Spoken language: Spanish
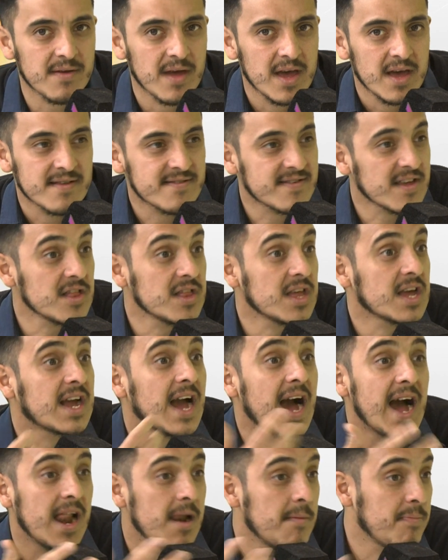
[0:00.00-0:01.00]

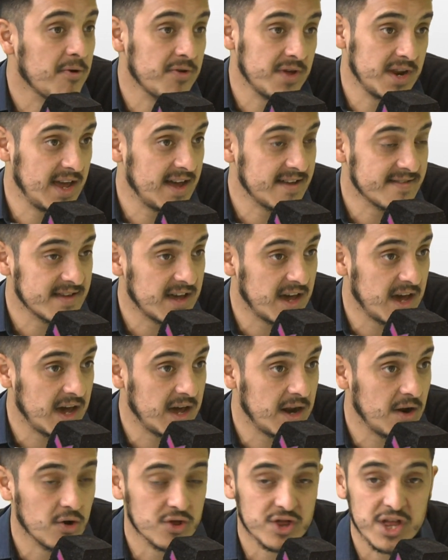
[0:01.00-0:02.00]
sindical podría
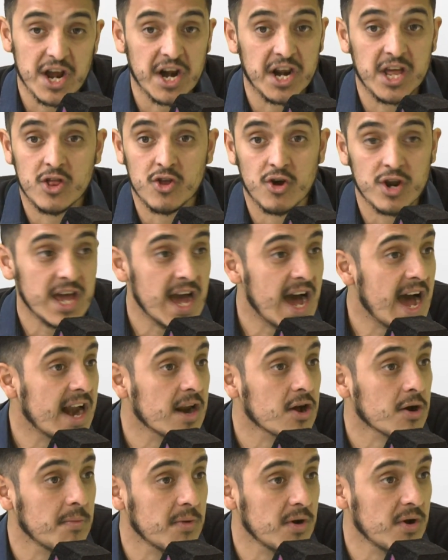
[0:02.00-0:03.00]
ser, o
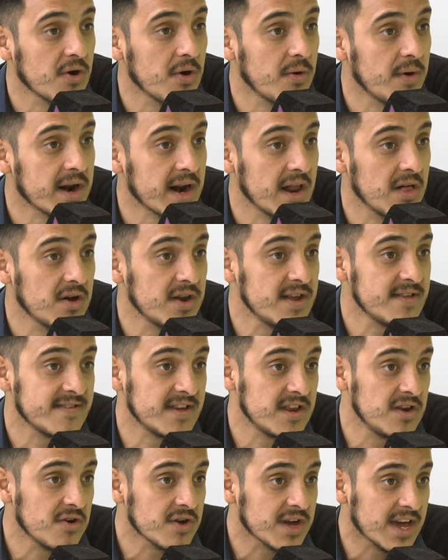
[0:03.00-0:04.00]
territorial, como los gobernadores,
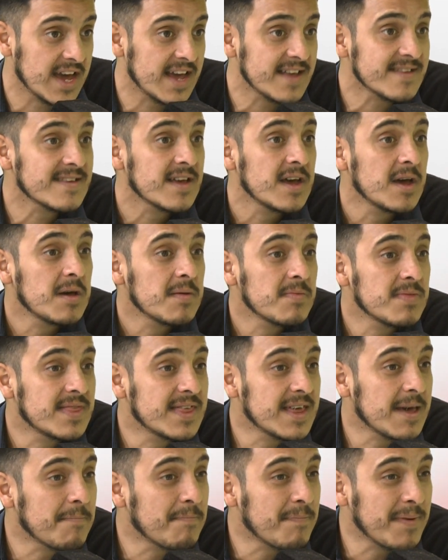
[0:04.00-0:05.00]
sino que es
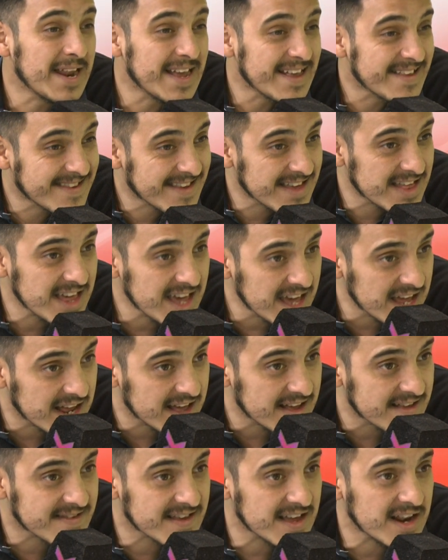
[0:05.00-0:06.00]
de presidir, es
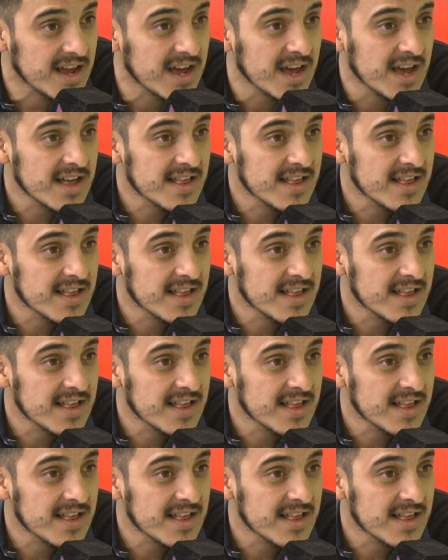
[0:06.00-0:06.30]
decir,